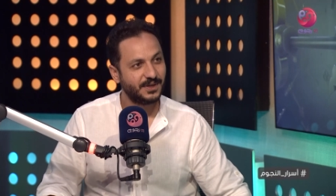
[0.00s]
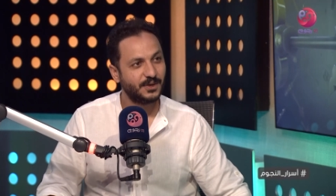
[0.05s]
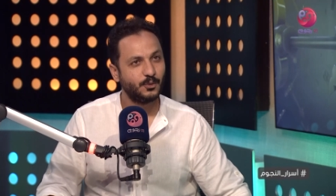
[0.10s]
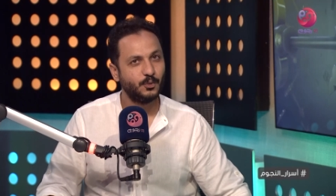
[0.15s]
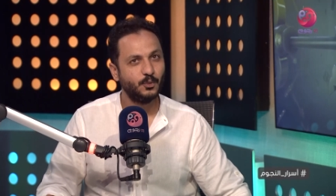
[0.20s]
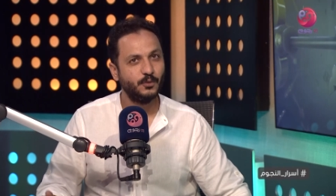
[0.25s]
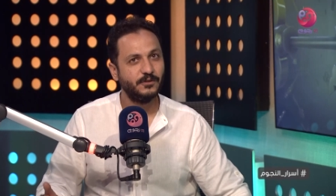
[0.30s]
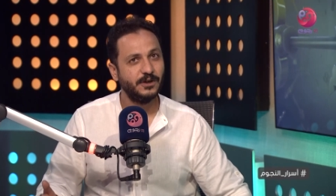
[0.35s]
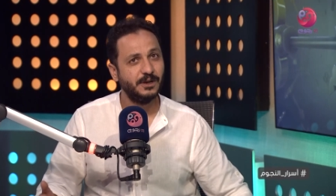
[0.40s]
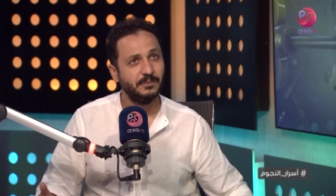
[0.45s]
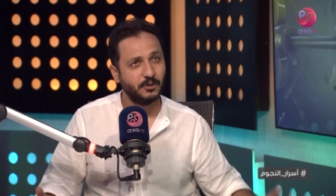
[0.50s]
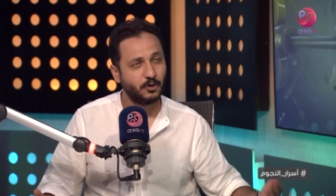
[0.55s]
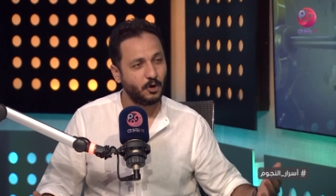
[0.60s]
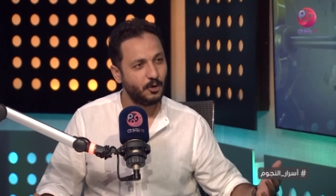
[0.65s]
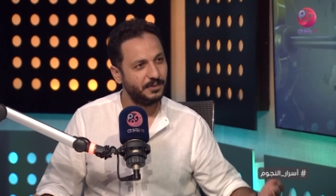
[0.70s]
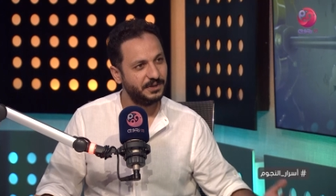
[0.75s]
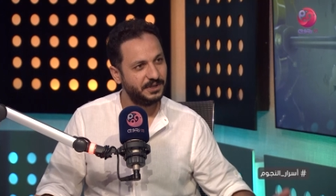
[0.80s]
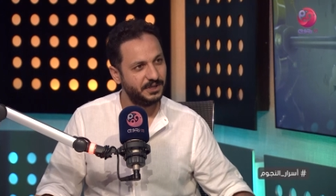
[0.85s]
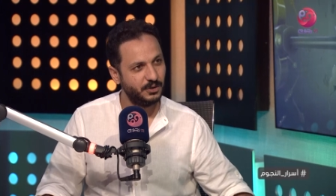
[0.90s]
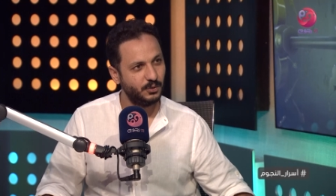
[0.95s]
وفيلم
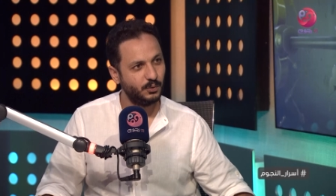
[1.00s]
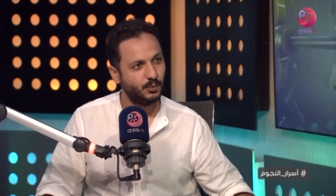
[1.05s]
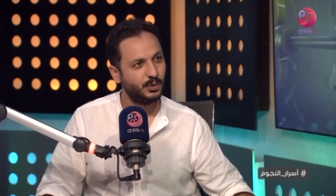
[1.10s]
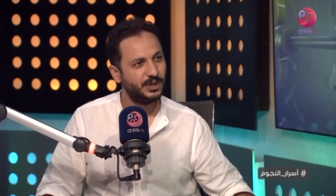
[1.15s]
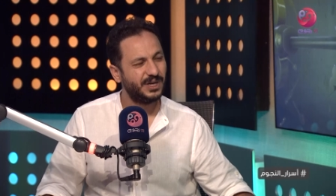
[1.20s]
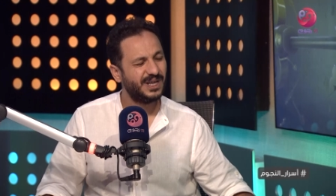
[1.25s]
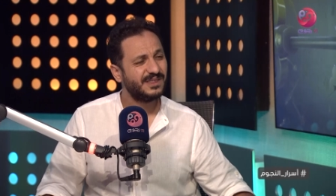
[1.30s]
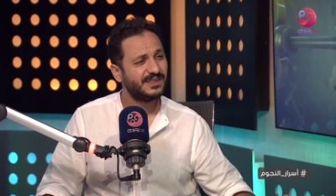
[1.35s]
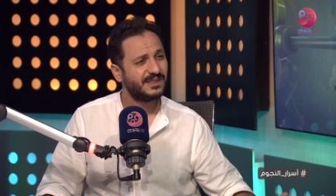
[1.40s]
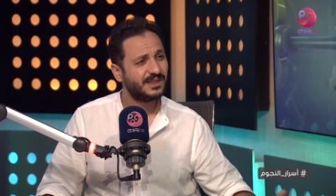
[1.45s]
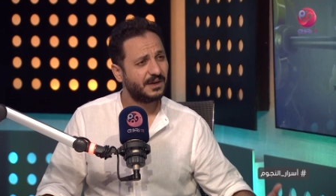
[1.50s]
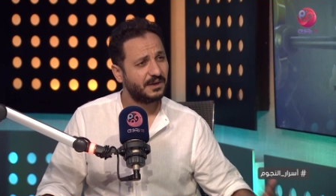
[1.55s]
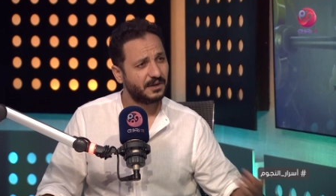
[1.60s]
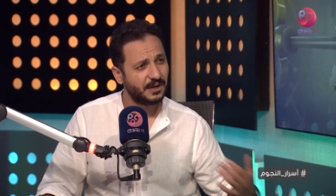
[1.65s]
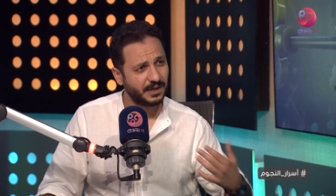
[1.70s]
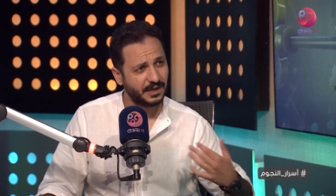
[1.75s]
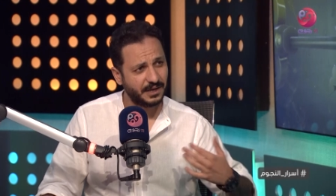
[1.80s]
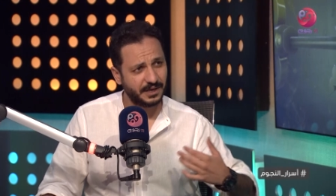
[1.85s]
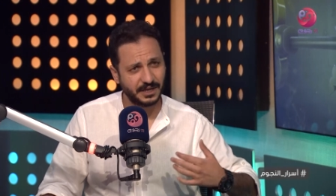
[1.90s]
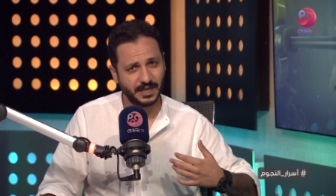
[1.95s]
كوميدي والناس
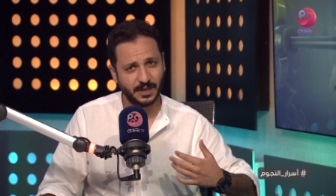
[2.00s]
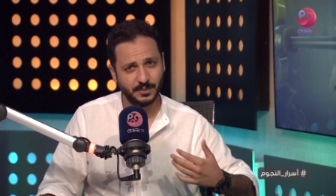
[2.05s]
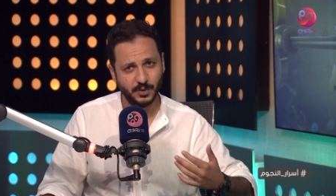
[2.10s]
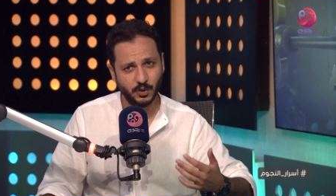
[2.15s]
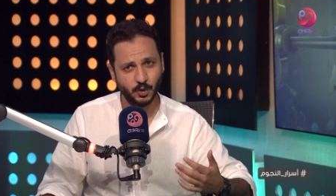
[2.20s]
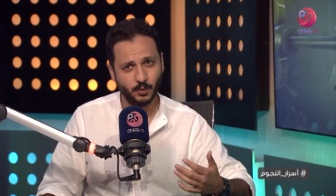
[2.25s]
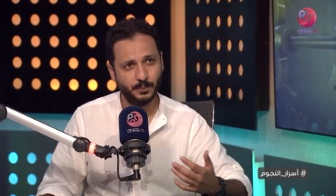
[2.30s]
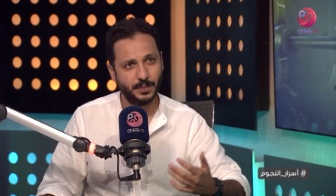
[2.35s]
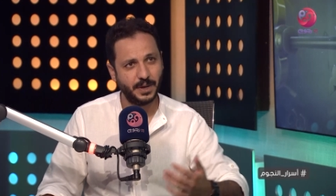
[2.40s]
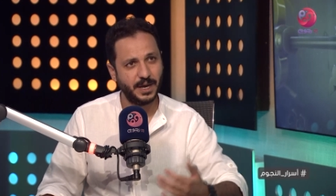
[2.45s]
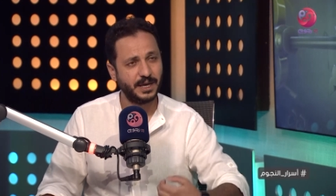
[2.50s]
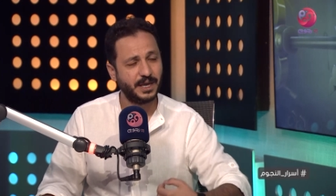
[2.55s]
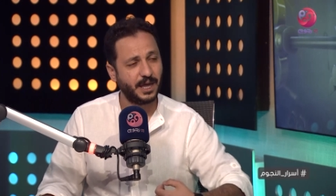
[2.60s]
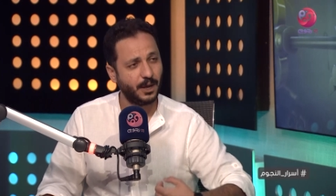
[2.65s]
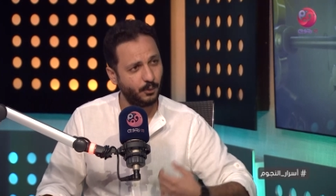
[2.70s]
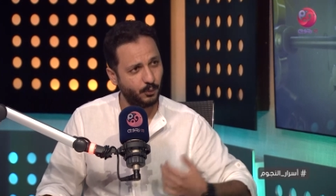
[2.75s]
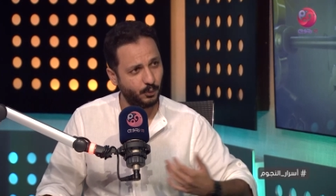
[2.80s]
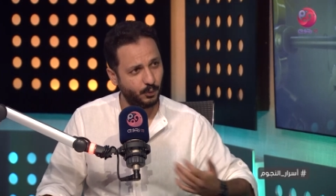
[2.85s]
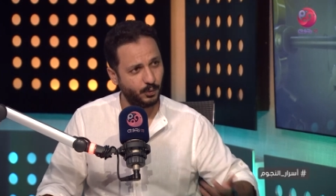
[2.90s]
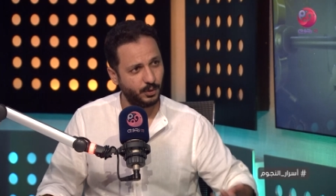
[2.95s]
خارجه منه
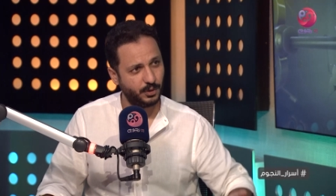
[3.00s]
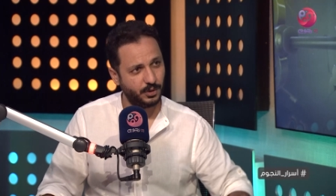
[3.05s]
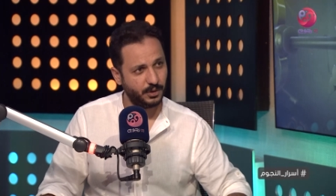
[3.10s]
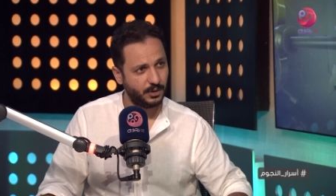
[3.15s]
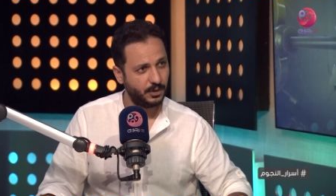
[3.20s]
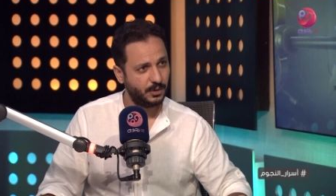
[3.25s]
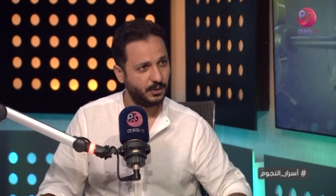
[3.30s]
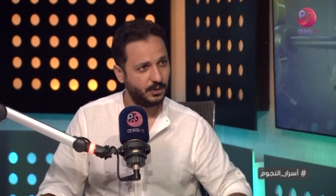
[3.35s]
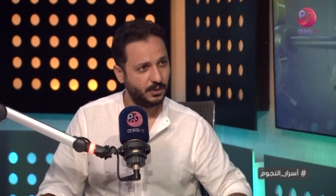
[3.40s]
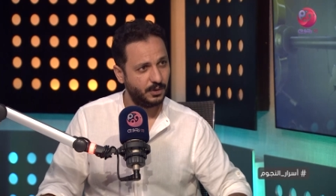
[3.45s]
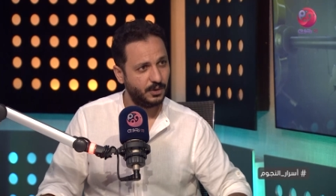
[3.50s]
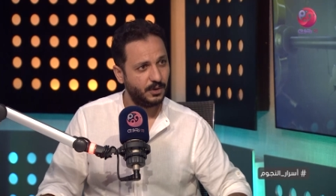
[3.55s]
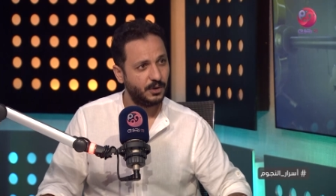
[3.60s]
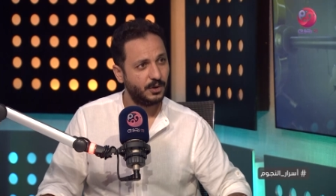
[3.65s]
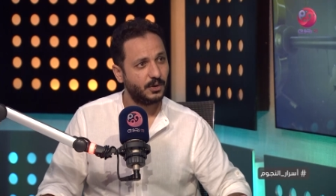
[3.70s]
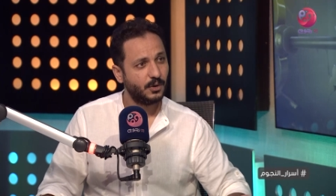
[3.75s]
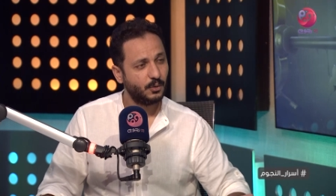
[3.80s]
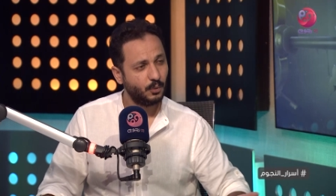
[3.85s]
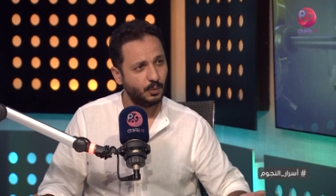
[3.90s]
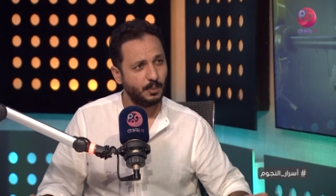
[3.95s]
ببهجه و... مبسوطه
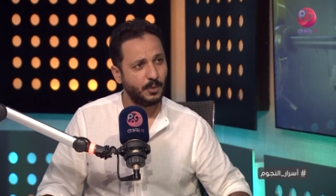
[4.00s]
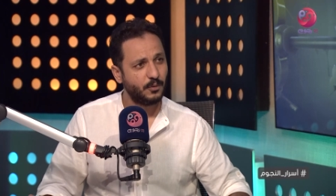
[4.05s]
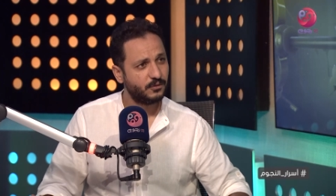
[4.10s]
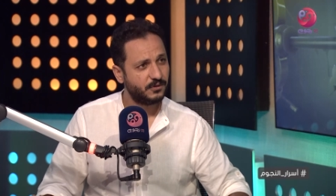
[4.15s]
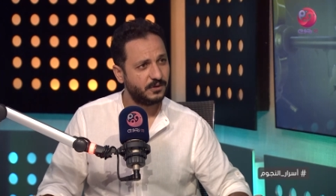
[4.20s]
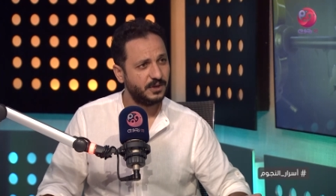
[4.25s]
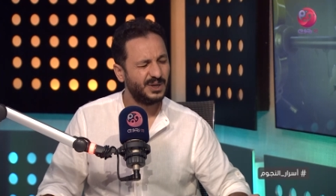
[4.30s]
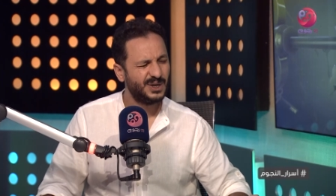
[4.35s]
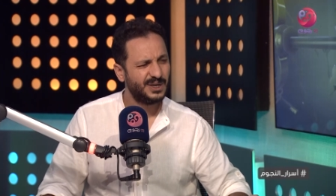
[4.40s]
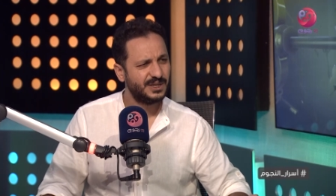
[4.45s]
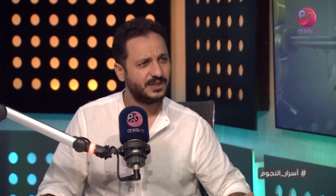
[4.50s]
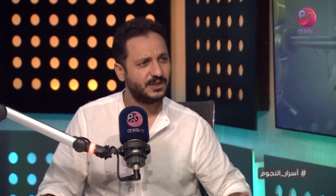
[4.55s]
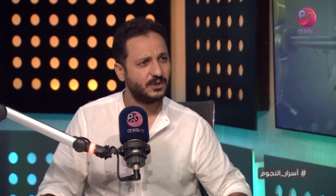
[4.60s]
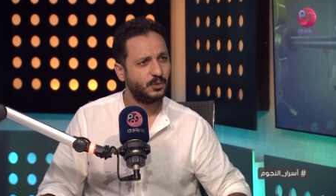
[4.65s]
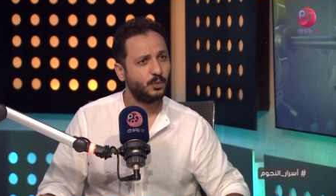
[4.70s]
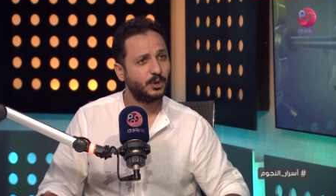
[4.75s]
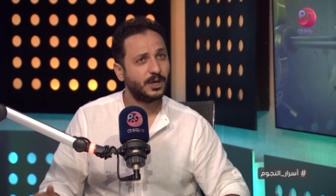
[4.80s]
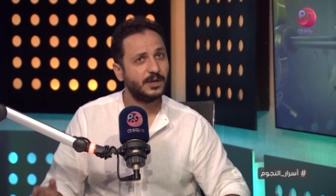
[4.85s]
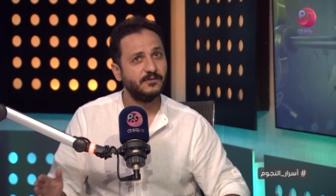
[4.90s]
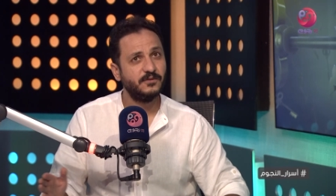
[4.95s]
ومبسوطين جدا
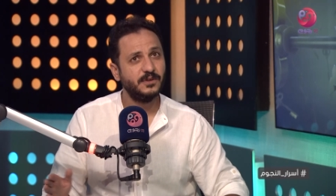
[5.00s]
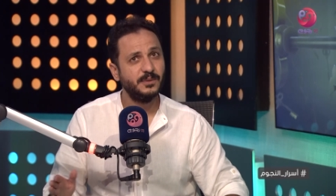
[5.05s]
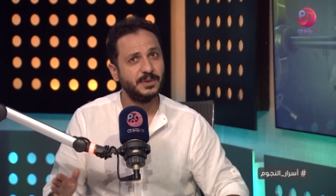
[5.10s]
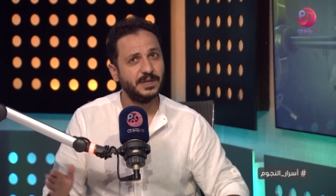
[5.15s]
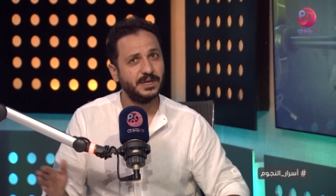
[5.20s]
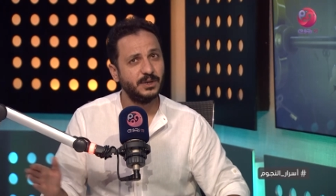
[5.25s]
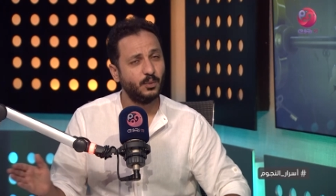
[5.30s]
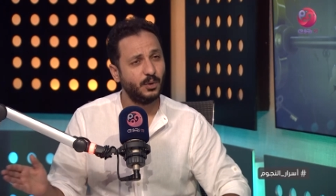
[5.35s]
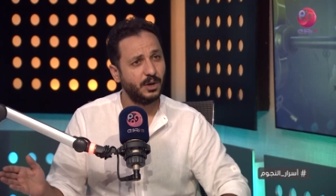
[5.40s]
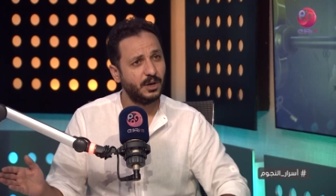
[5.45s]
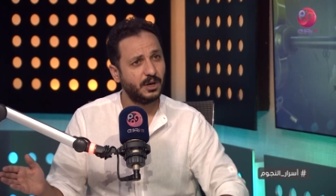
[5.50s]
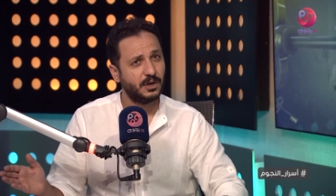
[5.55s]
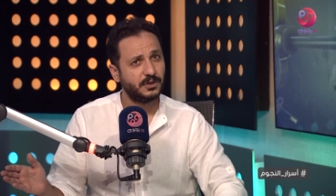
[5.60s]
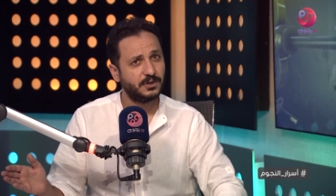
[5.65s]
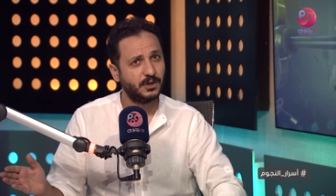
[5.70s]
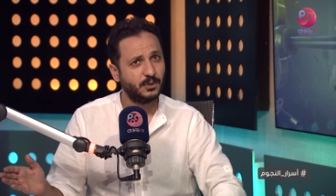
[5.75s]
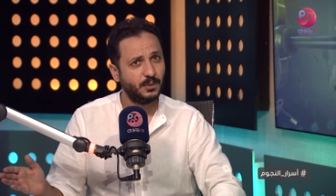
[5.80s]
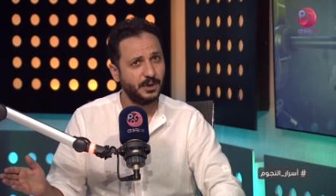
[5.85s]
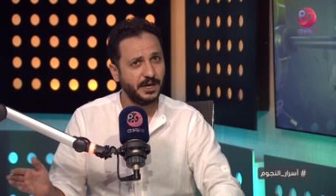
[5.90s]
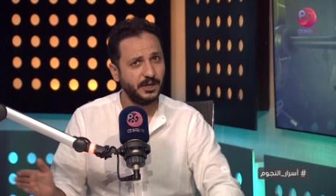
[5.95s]
مم. وكان في بين
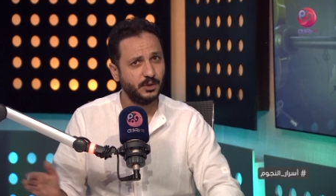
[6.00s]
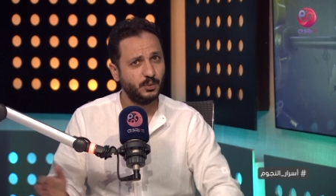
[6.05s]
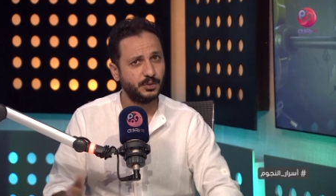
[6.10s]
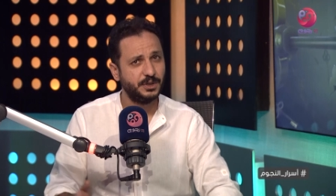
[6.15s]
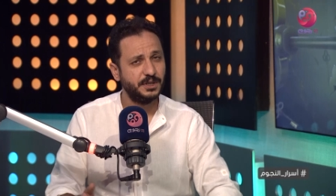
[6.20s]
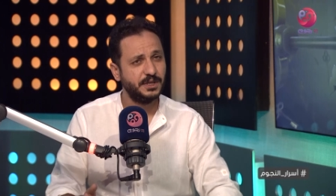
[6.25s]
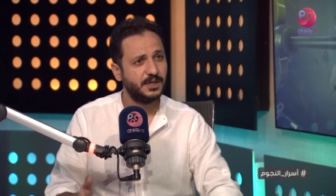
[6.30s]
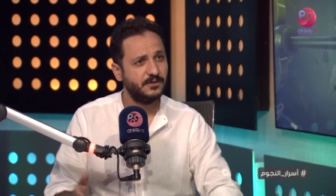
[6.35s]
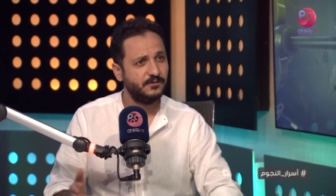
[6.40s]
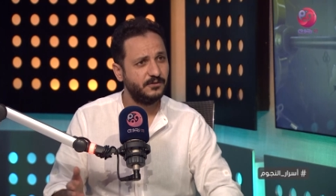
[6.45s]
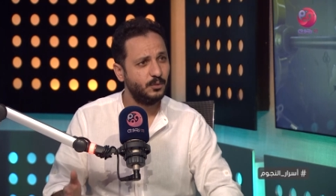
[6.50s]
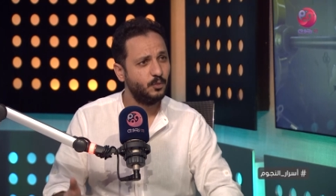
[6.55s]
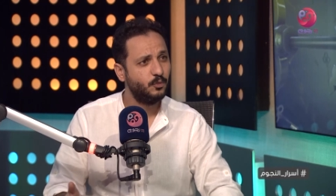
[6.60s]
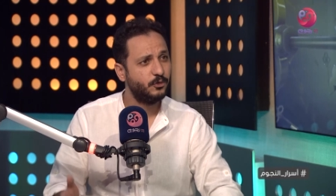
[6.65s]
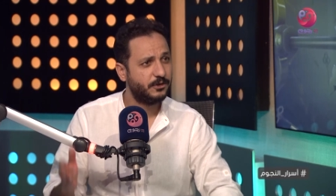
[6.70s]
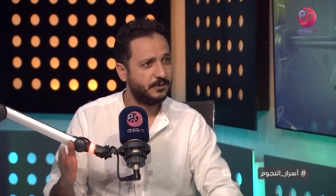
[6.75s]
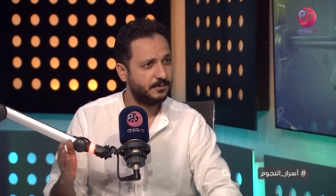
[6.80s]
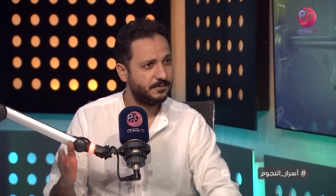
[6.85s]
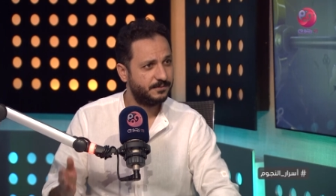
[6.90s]
اختيار واحد واثنين كان في موسى